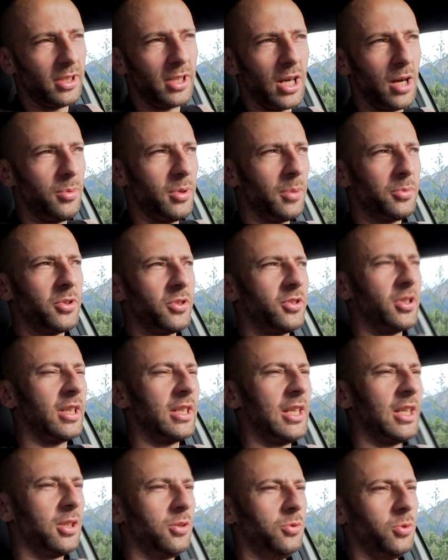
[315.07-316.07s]
Ich glaube, ihr habt
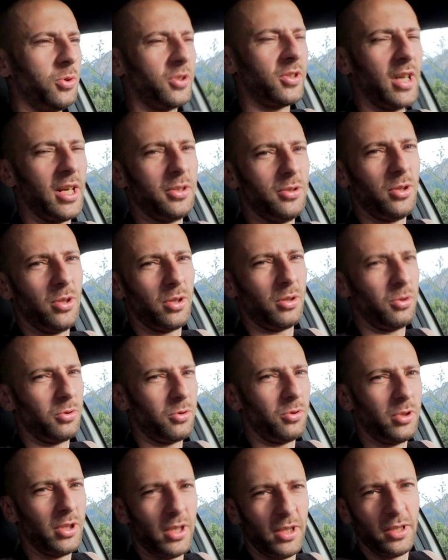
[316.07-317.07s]
zurzeit eh genug Zeit noch.
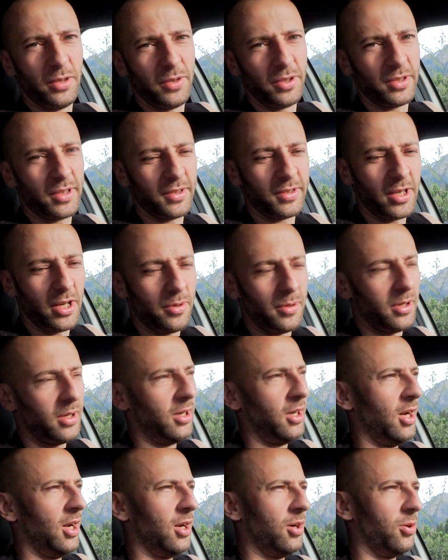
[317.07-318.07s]
Corona, ihr wisst ja
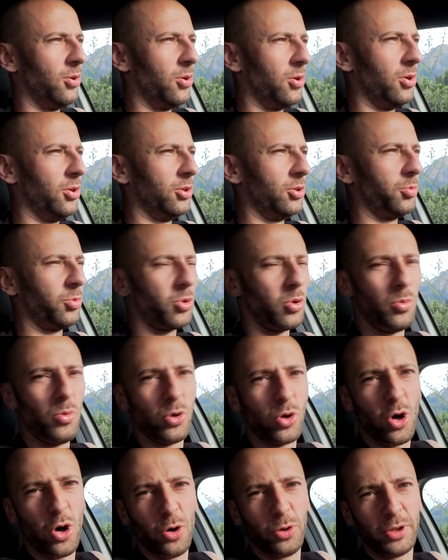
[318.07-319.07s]
selber. Und
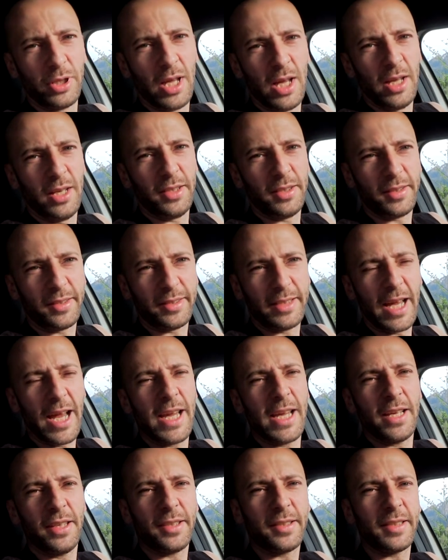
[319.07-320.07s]
Promocode
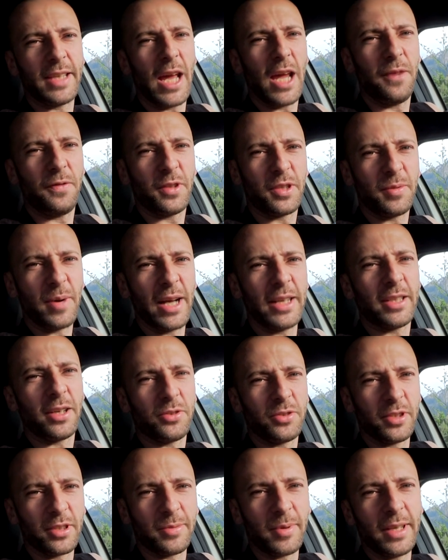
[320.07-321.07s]

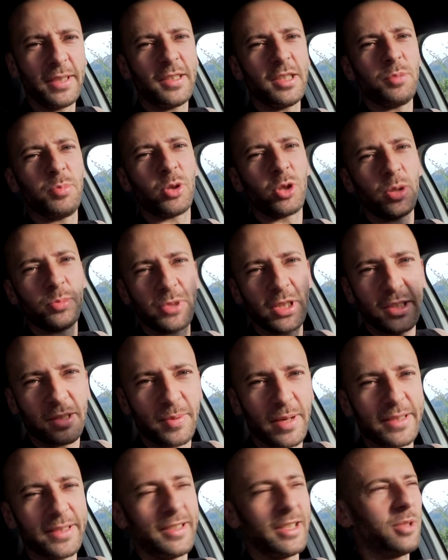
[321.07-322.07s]
STAYSAFE2020 bekommt ihr
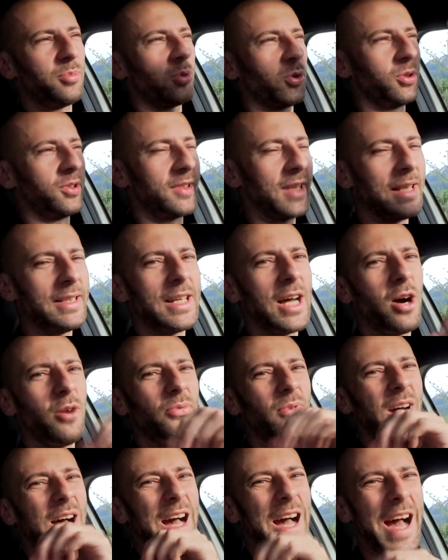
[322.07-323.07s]
20%
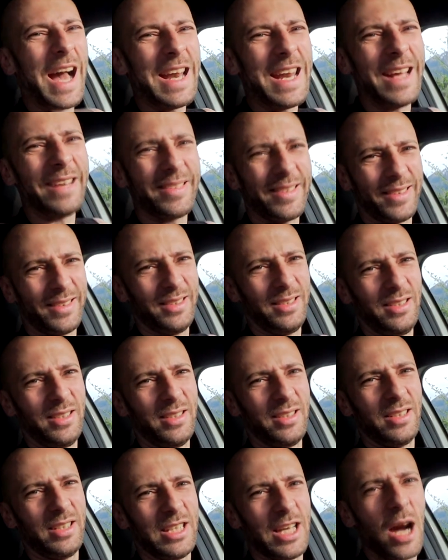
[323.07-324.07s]
auf alles.
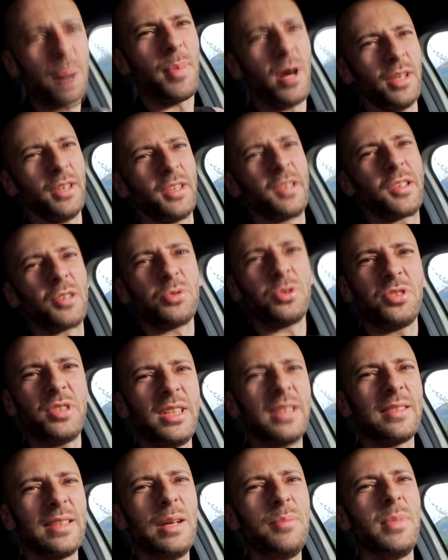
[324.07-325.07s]
Ja, Mann, so
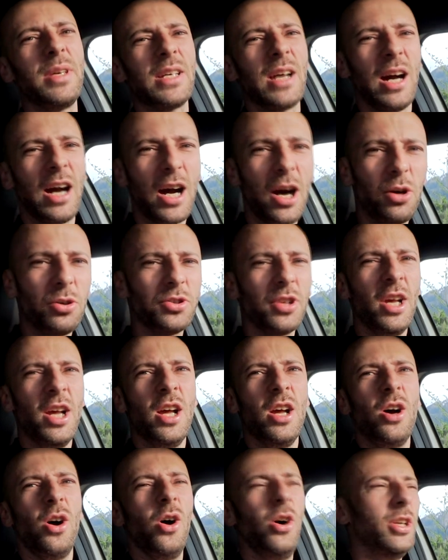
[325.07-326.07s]
sieht es nämlich aus.
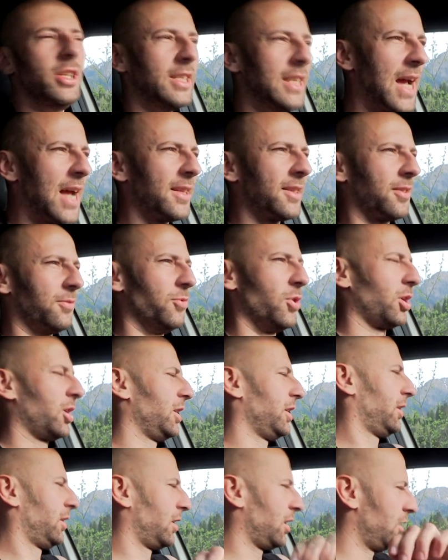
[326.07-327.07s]
Und jetzt
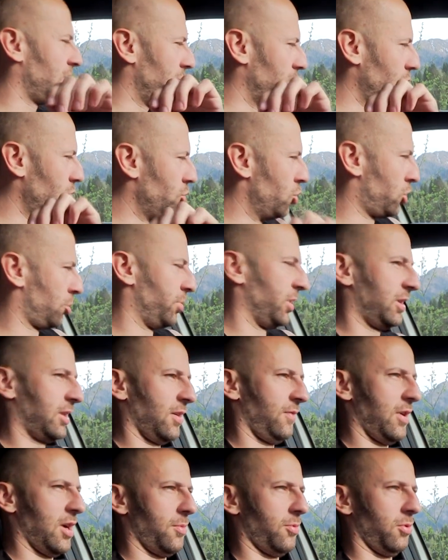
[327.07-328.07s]
wirklich genug
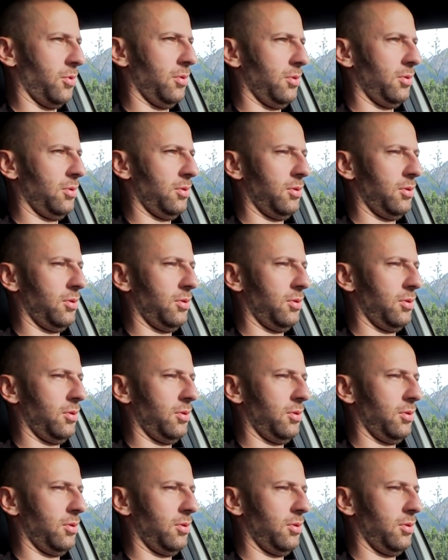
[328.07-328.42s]
mit der Werbung.